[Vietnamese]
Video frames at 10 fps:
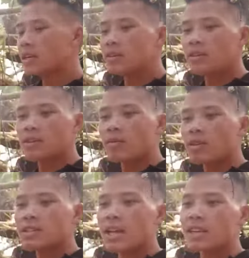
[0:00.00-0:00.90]
hơn tam bảo
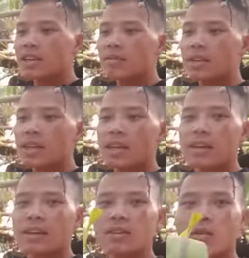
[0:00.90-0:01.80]
sát nha các bác nha.
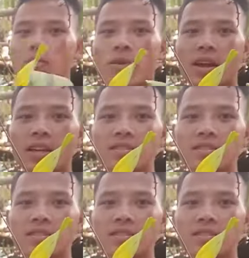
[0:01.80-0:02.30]
Ngồng hoa đang